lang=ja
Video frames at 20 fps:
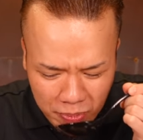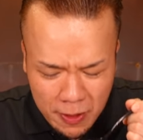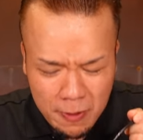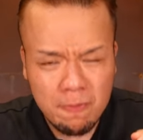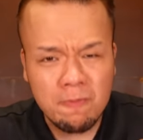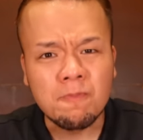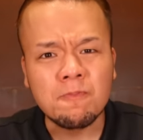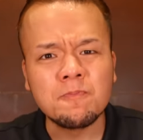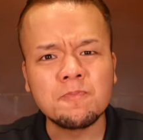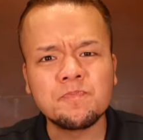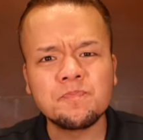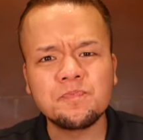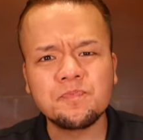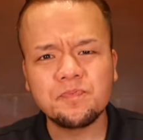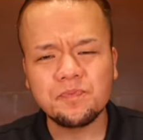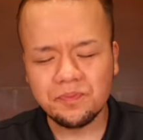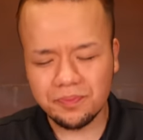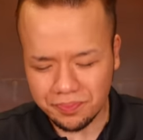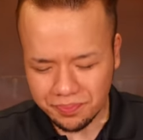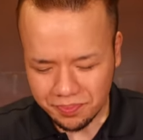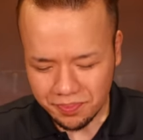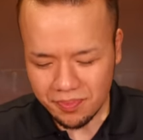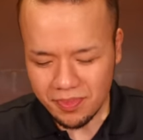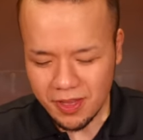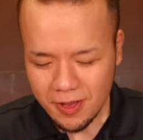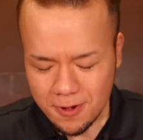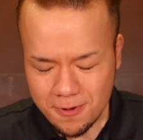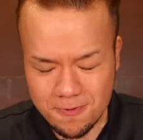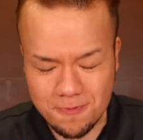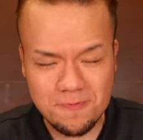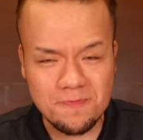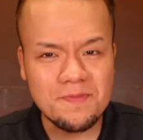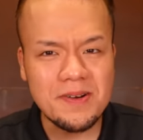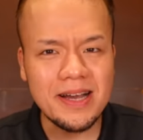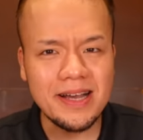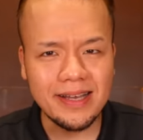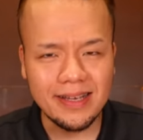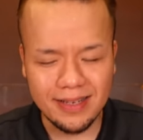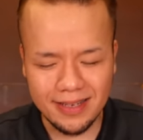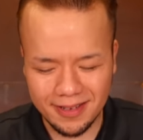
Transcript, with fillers: うんうまい